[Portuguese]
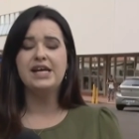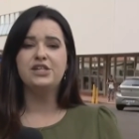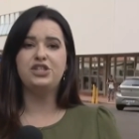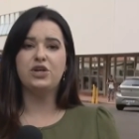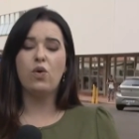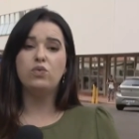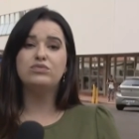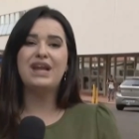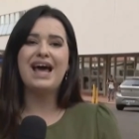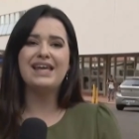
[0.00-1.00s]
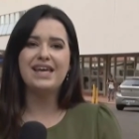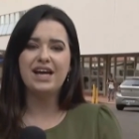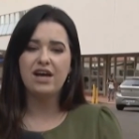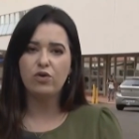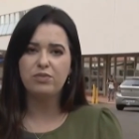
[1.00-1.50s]
de contrair
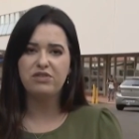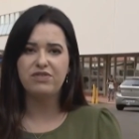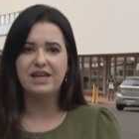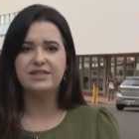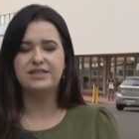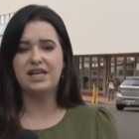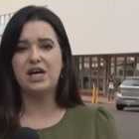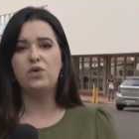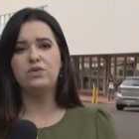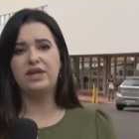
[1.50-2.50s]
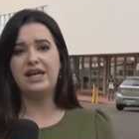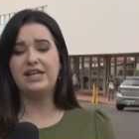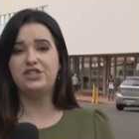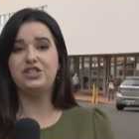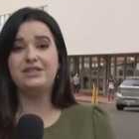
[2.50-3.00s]
uma infecção,
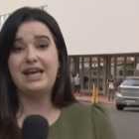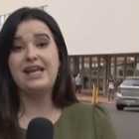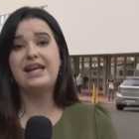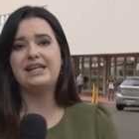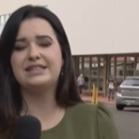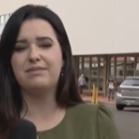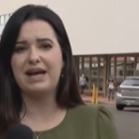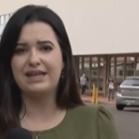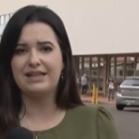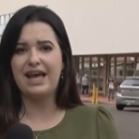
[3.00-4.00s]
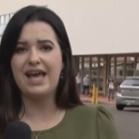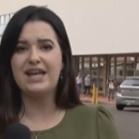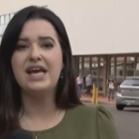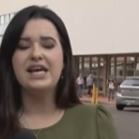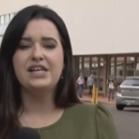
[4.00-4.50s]
né, de terem essa
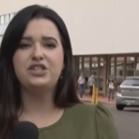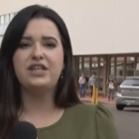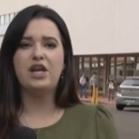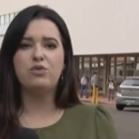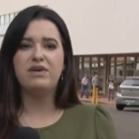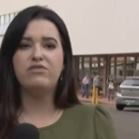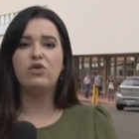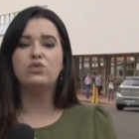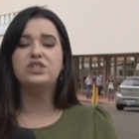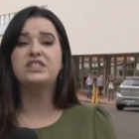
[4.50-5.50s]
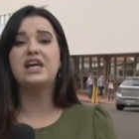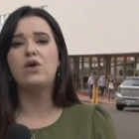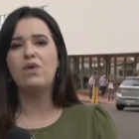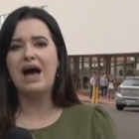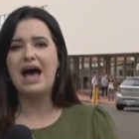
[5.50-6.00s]
bactéria e de terem uma
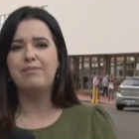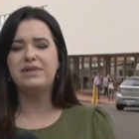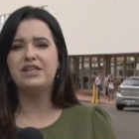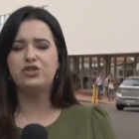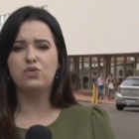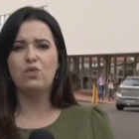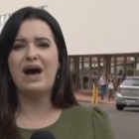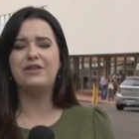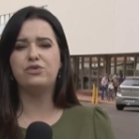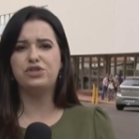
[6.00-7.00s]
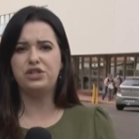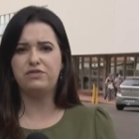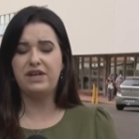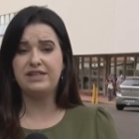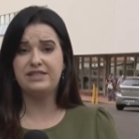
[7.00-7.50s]
evolução rápida de um quadro de
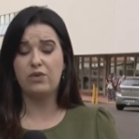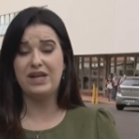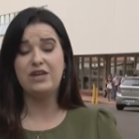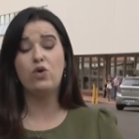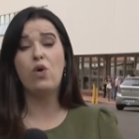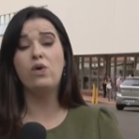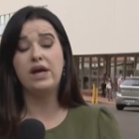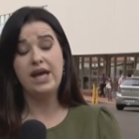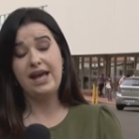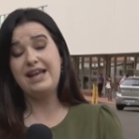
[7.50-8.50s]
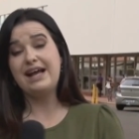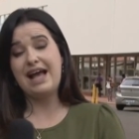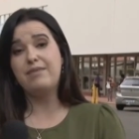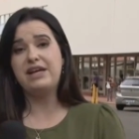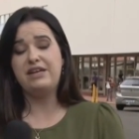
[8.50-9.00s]
infecção. Ele, ele
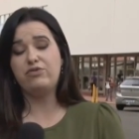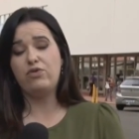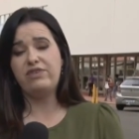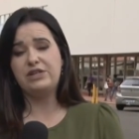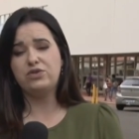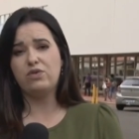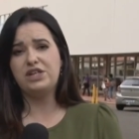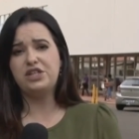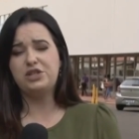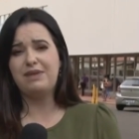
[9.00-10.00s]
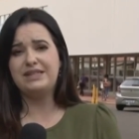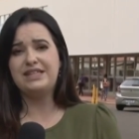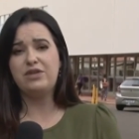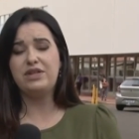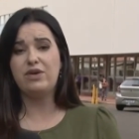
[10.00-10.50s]
acaba, ele conversou com a gente mais
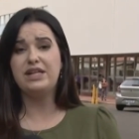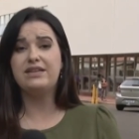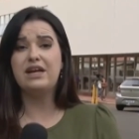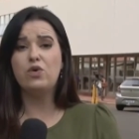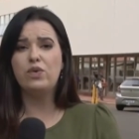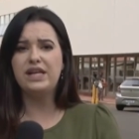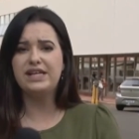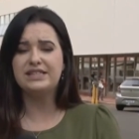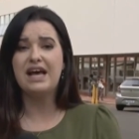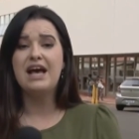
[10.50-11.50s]
cedo, então ele tranquiliza